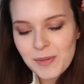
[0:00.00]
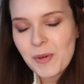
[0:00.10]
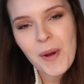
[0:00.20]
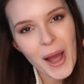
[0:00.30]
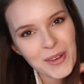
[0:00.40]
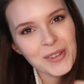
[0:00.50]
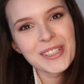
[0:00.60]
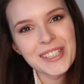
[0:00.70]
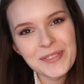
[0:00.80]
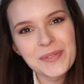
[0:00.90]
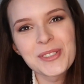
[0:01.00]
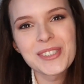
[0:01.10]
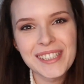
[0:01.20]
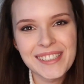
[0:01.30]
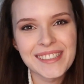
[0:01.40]
İsmim Aygül,
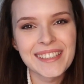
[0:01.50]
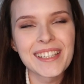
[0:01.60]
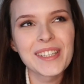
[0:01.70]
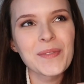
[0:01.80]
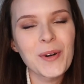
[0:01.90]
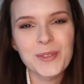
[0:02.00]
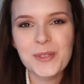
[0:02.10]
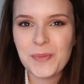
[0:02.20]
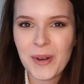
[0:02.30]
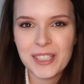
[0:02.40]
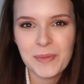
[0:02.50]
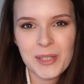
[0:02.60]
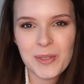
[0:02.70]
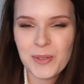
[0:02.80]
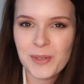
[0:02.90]
23 yaşındayım. 30 Mart
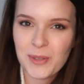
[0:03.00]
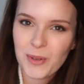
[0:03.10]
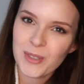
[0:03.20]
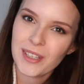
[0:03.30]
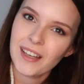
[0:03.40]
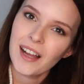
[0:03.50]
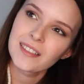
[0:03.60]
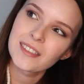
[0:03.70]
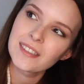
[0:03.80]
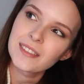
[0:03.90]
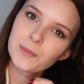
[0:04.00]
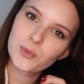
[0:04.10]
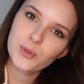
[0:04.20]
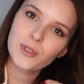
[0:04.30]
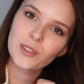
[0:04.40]
1996
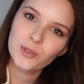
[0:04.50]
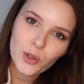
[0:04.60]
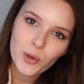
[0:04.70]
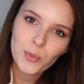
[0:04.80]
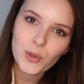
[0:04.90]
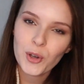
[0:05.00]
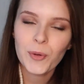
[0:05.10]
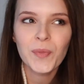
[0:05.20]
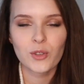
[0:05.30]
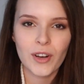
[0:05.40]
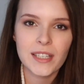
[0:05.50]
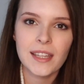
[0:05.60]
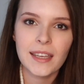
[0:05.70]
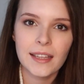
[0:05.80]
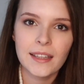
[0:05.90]
Bursa doğumluyum.
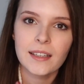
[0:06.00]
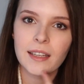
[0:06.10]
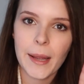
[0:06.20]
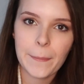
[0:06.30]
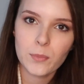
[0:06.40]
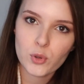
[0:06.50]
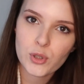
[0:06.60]
Üniversiteye gelene kadar hep